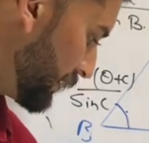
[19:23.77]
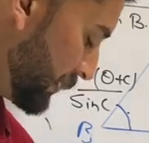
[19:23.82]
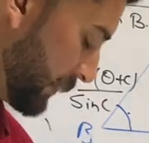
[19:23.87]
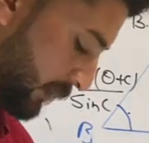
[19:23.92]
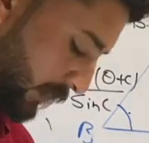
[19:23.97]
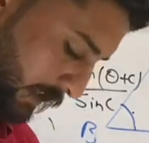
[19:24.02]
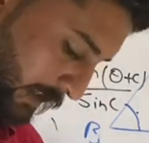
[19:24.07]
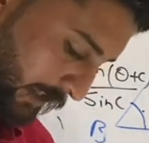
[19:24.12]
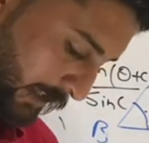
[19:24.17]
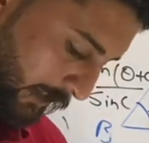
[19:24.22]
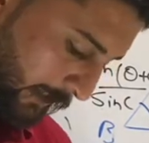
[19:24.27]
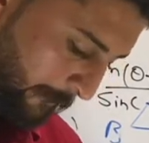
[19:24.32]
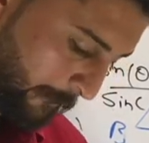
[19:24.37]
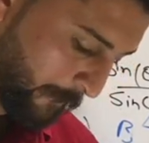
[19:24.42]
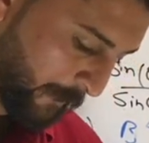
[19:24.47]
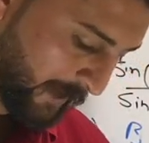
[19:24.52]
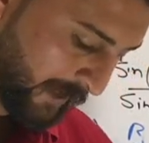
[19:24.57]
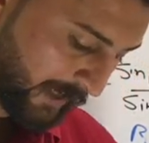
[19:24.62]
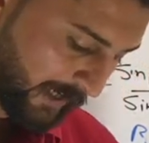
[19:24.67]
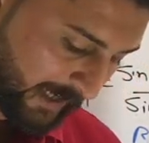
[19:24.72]
रिजल्ट थे
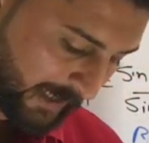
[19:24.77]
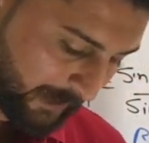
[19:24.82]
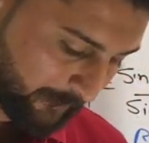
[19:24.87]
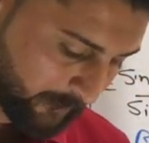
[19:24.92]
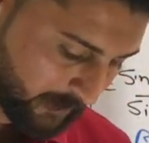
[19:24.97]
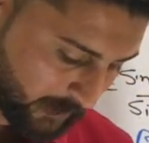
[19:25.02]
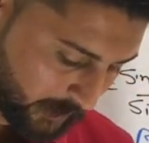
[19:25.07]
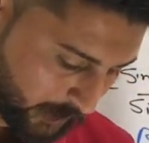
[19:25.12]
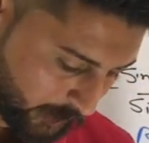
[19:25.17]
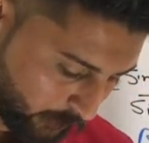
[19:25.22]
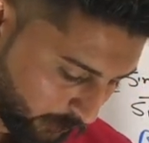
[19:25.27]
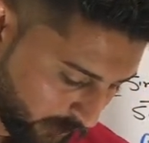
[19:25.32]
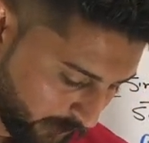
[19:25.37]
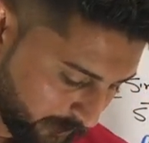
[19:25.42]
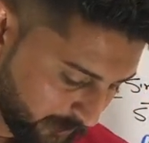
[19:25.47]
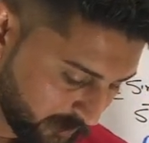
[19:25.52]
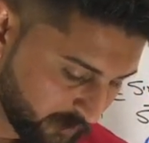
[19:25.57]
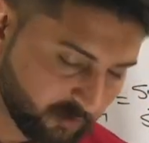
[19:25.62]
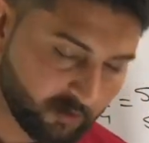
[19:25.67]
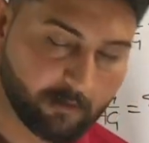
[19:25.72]
एम एन
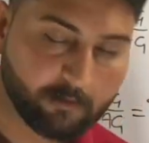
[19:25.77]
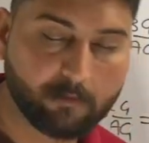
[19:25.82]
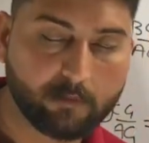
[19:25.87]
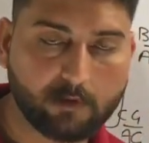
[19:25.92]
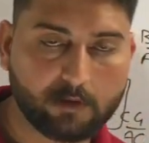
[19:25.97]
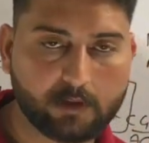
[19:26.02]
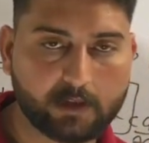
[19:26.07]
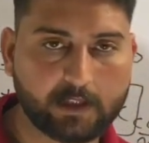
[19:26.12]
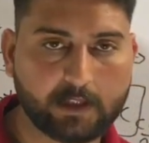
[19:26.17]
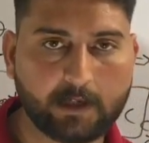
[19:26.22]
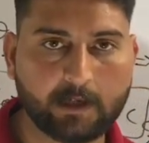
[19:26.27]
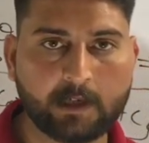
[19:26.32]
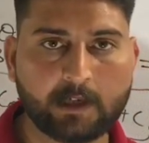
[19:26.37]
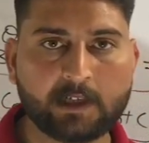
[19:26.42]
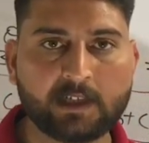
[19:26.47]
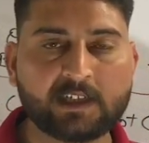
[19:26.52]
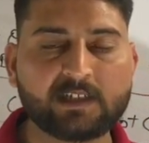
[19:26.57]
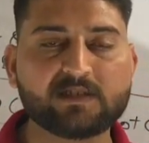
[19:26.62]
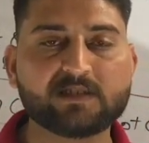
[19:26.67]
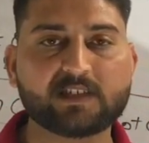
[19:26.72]
थोरम इसको हम बोलते हैं
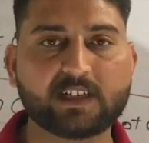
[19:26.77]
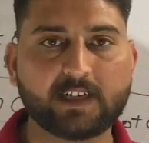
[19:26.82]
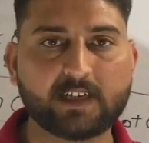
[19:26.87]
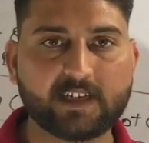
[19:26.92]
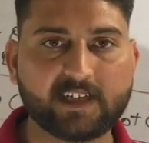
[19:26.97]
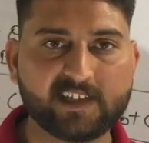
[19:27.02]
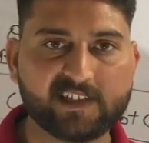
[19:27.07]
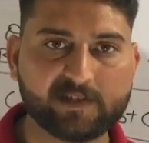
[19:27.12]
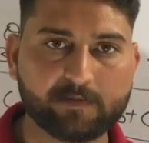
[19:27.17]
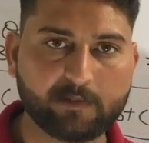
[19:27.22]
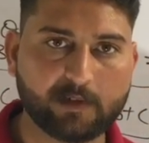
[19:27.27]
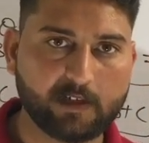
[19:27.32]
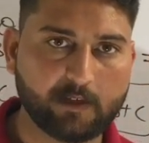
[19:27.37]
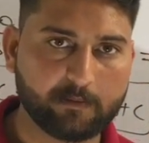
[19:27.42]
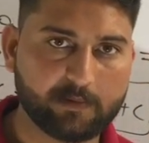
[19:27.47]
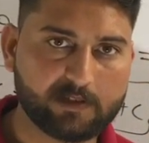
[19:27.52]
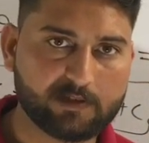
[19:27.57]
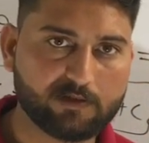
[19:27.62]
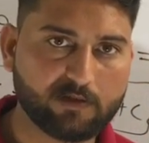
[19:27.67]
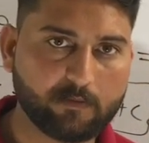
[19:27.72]
स्टैटिक्स में
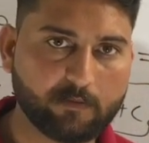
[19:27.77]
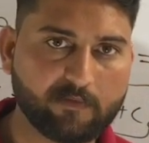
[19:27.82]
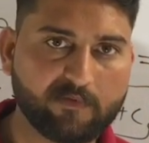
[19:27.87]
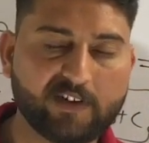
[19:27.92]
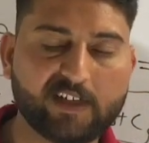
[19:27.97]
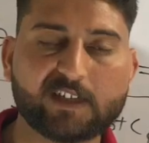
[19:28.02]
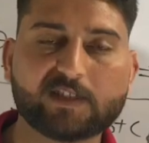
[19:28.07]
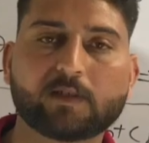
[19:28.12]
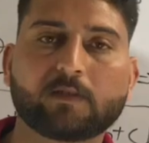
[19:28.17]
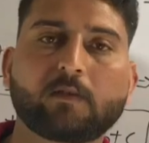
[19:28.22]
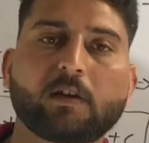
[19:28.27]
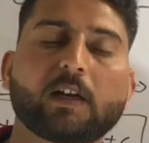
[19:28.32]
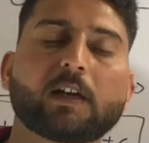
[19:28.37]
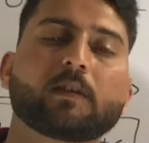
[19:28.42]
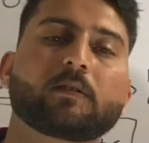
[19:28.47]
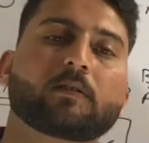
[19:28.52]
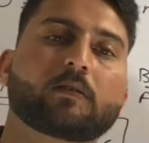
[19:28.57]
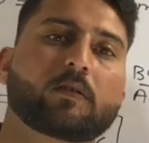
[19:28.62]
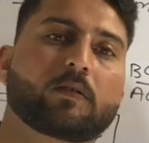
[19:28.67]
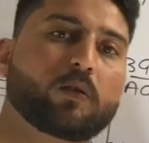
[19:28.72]
अभी जो हम फ्रिक्शन वाला
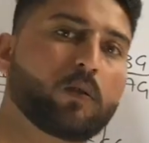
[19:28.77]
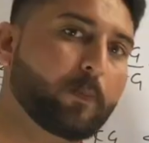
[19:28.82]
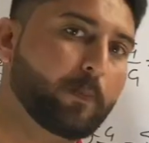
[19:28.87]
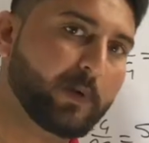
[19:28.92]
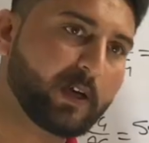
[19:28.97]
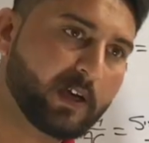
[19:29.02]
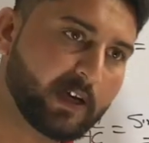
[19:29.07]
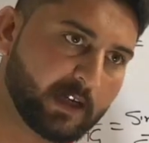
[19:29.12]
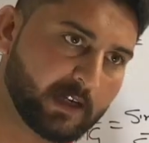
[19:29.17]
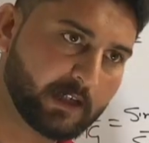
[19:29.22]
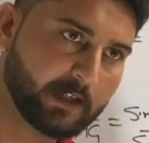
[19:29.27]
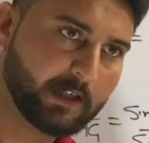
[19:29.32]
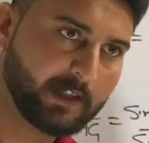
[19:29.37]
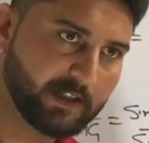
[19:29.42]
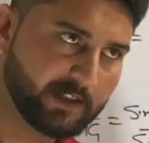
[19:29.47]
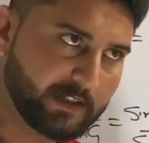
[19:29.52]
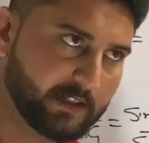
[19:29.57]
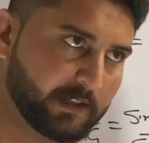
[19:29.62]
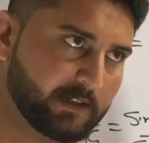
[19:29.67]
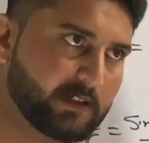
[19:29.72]
टॉपिक कर रहे
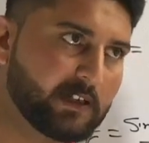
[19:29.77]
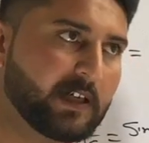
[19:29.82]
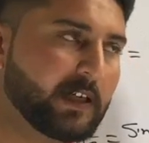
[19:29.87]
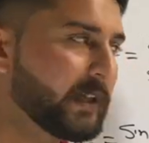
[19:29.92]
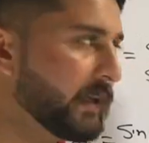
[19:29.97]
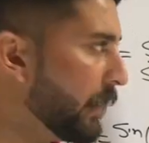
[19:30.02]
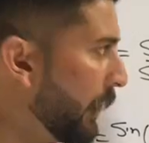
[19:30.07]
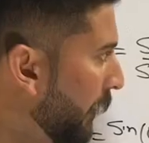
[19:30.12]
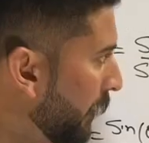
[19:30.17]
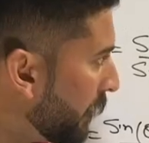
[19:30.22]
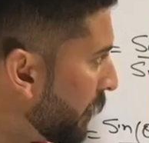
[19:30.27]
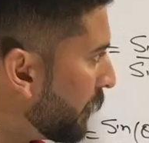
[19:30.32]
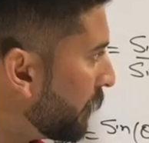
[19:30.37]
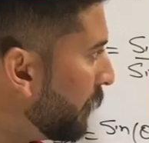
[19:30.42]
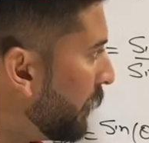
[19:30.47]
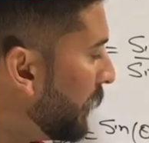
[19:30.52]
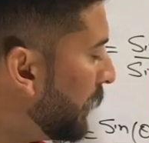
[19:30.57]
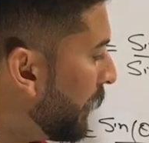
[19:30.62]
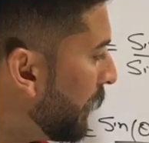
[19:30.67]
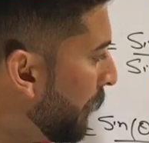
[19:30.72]
हैं इसलिए यहाँ
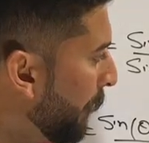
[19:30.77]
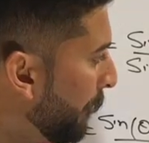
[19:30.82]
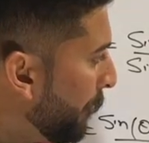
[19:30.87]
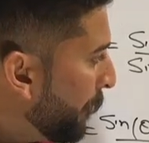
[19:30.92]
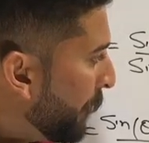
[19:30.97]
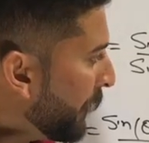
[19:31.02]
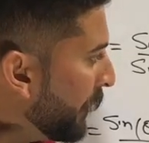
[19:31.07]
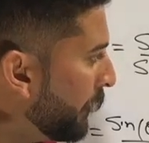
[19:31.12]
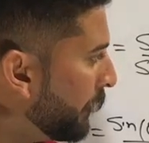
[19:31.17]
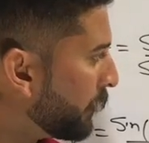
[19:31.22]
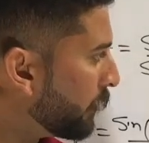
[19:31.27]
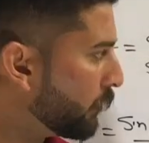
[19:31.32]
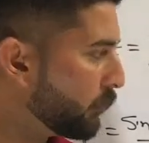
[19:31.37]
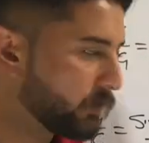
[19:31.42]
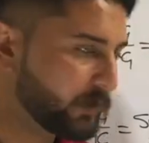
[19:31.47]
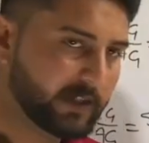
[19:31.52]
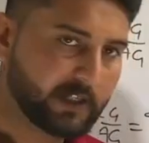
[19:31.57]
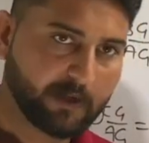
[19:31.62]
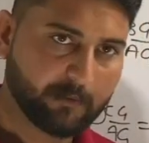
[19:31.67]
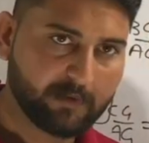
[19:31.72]
करवाया है
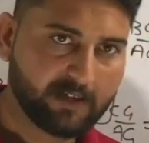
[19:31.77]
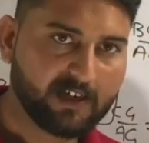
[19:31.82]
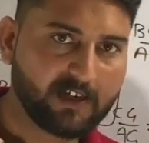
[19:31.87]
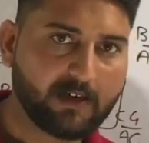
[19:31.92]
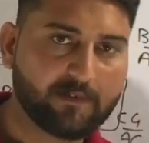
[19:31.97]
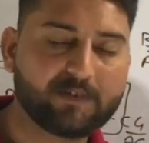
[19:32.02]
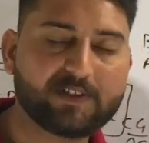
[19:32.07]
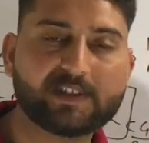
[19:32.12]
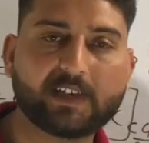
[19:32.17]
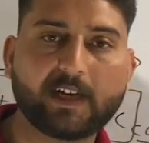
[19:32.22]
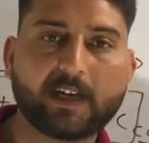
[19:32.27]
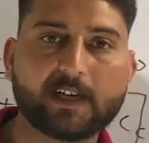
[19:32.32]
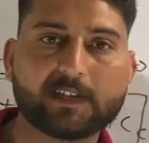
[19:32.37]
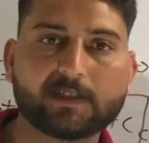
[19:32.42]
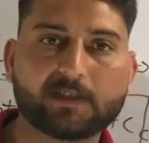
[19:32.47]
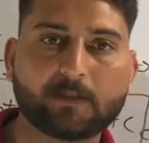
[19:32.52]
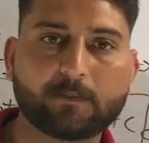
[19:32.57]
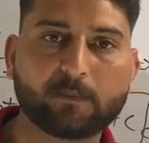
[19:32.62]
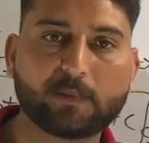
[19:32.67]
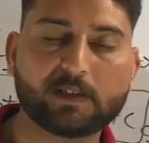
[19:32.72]
क्योंकि अभी काफ़ी सारे
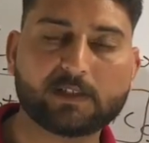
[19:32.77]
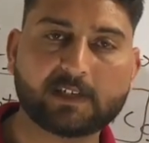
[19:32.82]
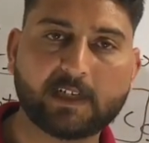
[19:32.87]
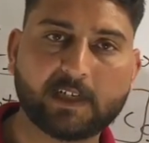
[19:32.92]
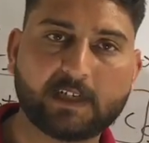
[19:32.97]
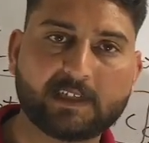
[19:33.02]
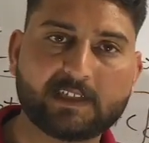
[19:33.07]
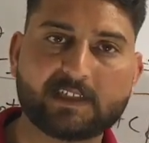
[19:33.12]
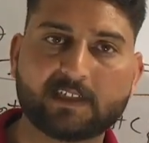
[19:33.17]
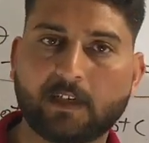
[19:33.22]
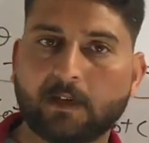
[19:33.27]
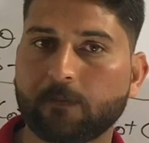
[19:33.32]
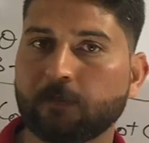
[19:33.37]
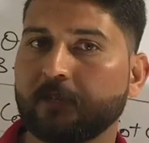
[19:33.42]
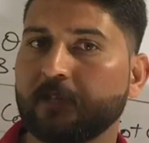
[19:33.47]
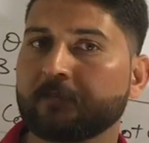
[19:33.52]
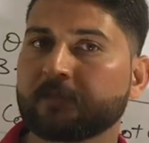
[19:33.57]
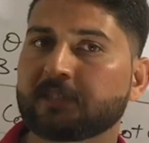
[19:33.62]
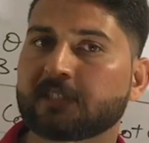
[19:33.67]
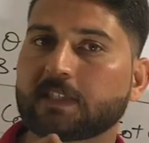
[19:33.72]
एग्जाम्पल्स आएंगे जहाँ
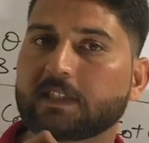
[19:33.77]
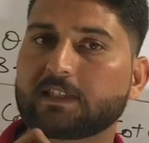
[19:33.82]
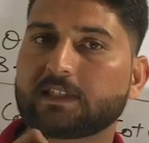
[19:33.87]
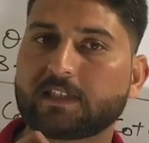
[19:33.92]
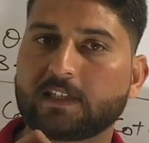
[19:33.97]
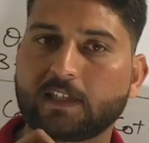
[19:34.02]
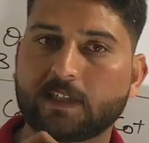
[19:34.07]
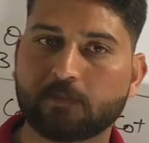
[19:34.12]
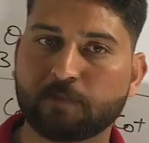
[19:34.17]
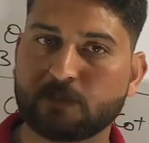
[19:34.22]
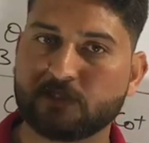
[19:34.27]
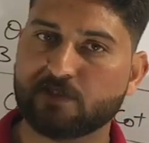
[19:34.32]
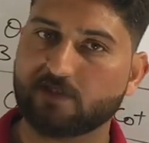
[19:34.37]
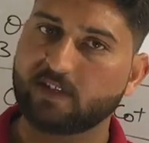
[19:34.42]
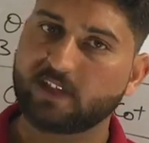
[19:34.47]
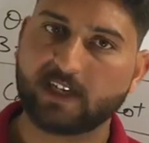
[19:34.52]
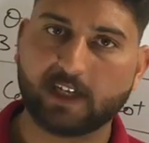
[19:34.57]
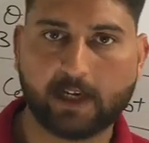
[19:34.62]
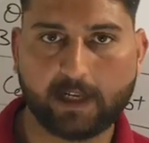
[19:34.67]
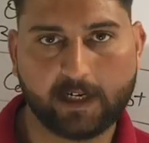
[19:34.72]
पर हम इसका स्टेटमेंट जो
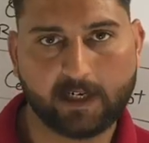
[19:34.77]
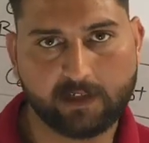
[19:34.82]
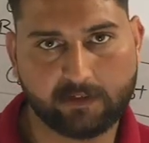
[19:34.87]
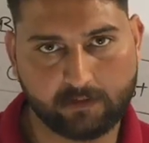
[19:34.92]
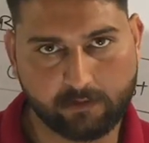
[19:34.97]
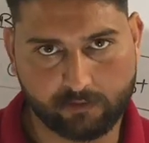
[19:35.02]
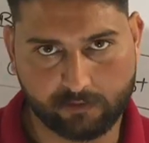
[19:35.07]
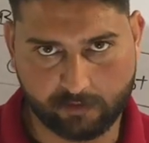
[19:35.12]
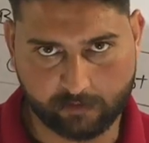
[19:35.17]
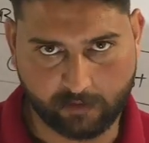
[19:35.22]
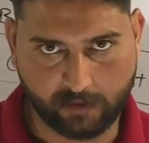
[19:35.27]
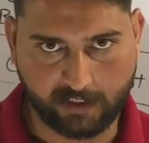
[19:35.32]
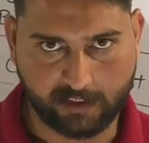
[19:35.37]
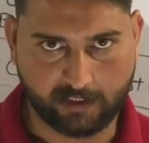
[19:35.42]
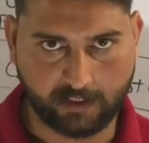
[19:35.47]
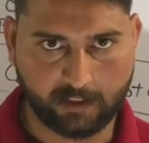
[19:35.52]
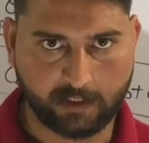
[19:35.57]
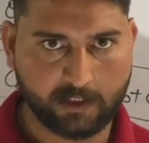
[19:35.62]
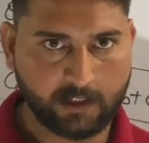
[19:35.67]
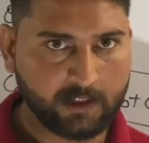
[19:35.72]
है डायरेक्ट यूज़ में
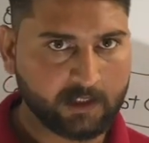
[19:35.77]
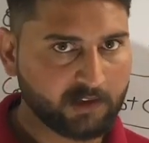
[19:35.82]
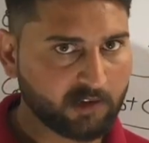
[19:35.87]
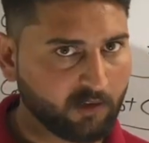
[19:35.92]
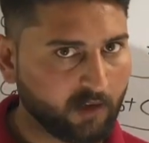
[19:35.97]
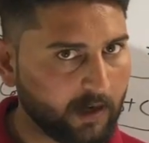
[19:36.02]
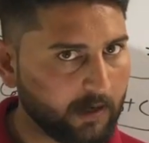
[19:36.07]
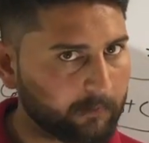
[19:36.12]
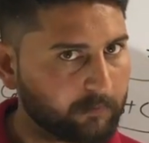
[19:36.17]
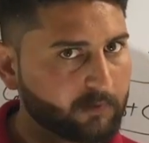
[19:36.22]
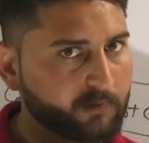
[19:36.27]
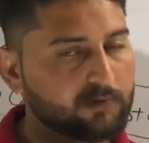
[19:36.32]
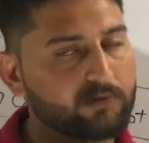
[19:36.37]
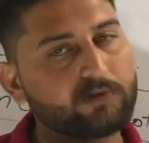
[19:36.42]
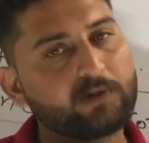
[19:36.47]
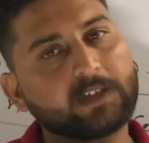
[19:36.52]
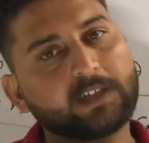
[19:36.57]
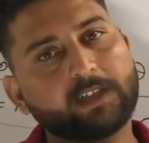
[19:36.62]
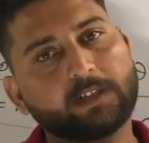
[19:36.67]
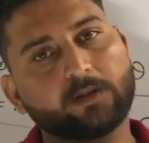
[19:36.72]
लेंगे तो आपको
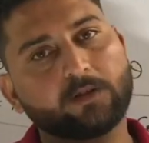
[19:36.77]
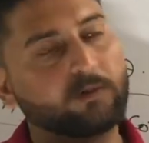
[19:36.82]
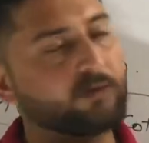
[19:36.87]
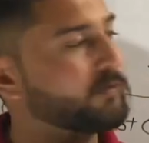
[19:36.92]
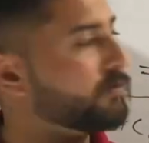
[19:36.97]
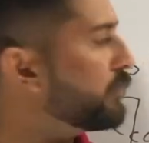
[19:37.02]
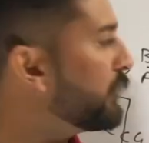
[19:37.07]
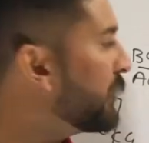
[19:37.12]
जो है ये दोनों